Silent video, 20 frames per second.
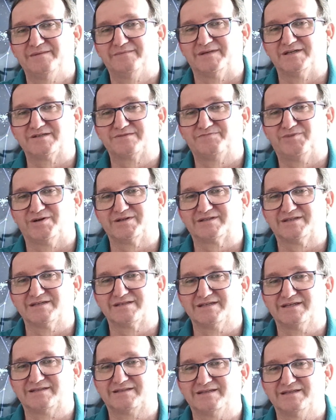mas pode ter
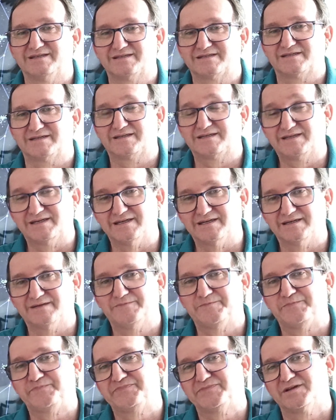certeza que
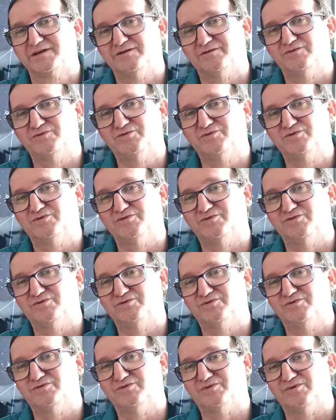o,
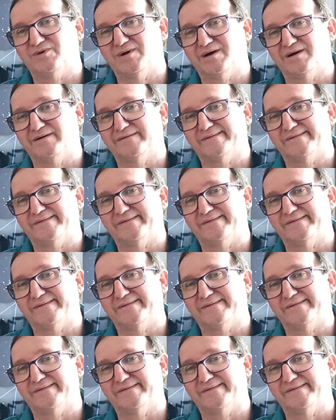o,